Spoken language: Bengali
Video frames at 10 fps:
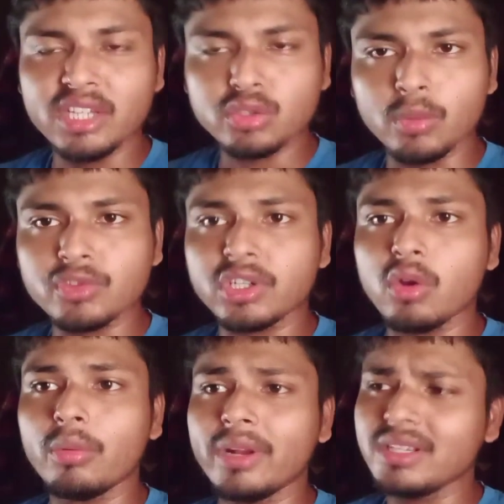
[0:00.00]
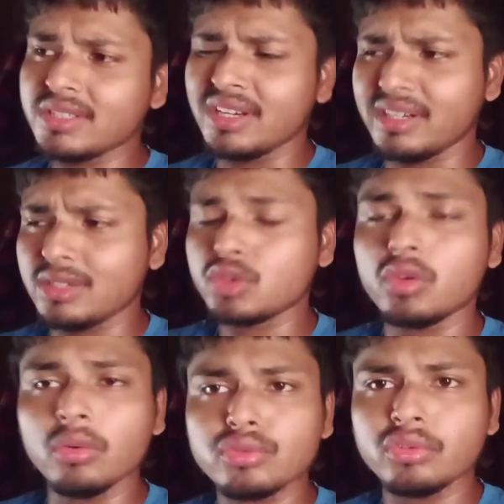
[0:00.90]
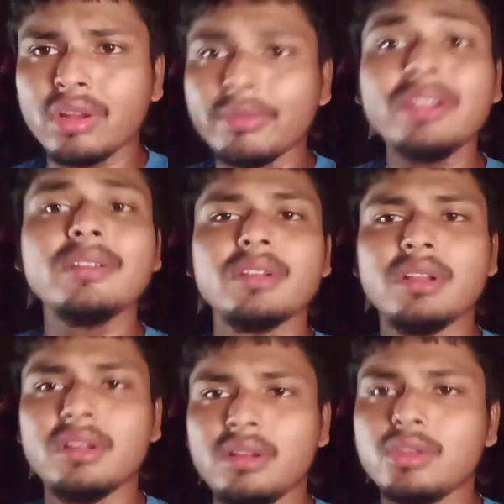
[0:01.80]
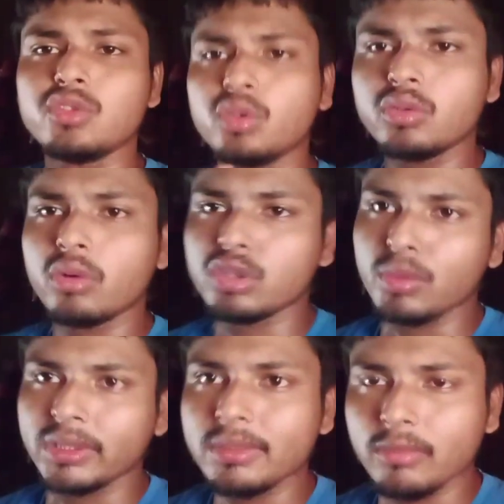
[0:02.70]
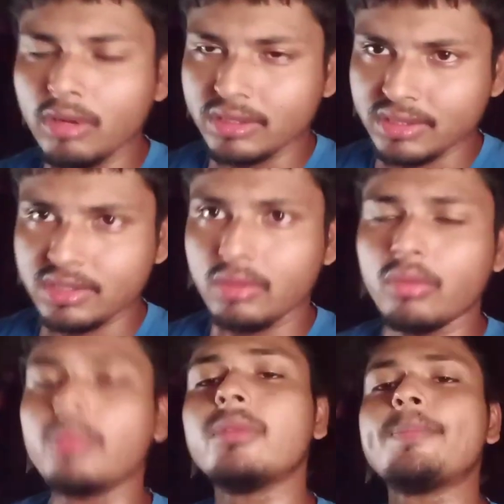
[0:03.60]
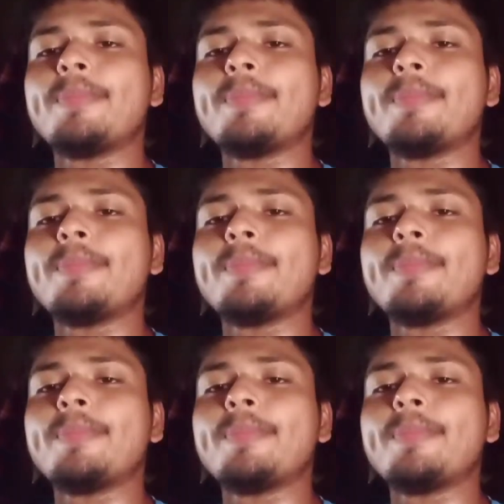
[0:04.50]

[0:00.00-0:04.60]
এই সমস্যাটা হবে না সেটার একটা সলিউশন আমি ছোট্ট করে তোমাদের বলার চেষ্টা করব